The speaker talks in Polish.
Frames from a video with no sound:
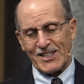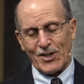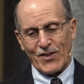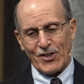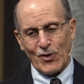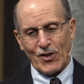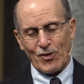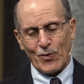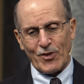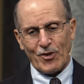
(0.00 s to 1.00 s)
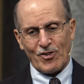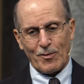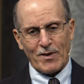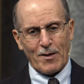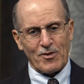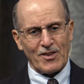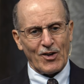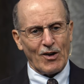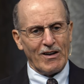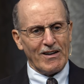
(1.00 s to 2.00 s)
na którym napisany jest starszy
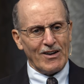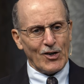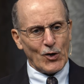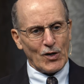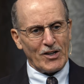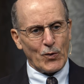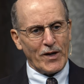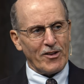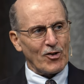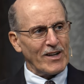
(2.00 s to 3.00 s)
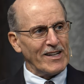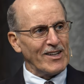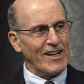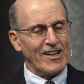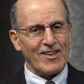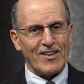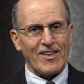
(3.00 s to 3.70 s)
Smith albo starszy Jones.